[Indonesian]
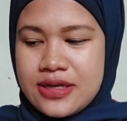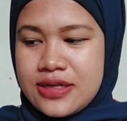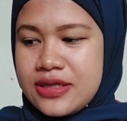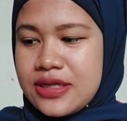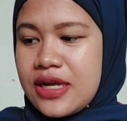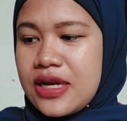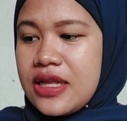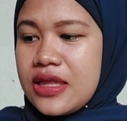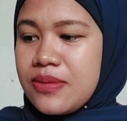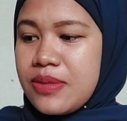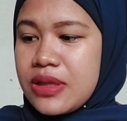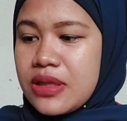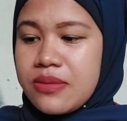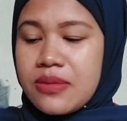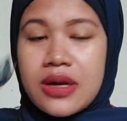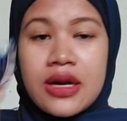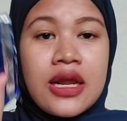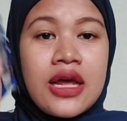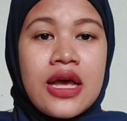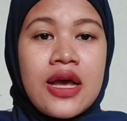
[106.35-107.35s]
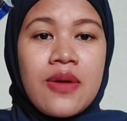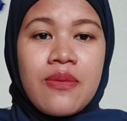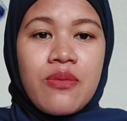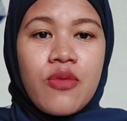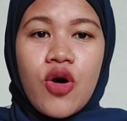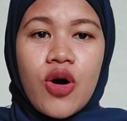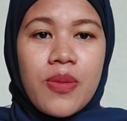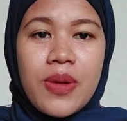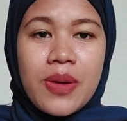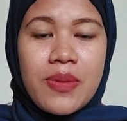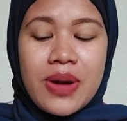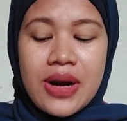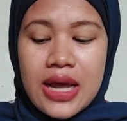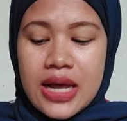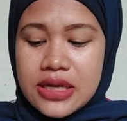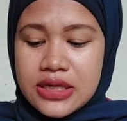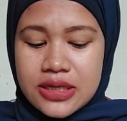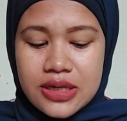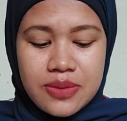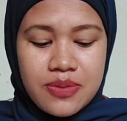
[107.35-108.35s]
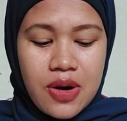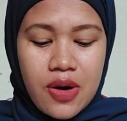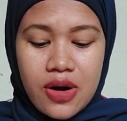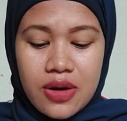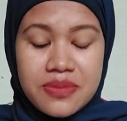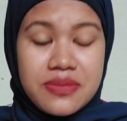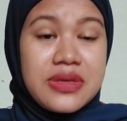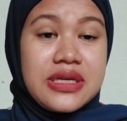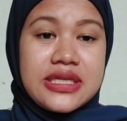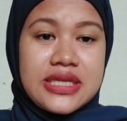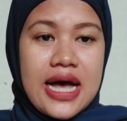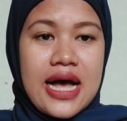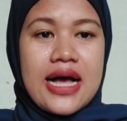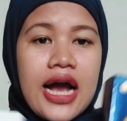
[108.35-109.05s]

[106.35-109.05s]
Jadi teman-teman mau kemana-mana aja dibawa bisa.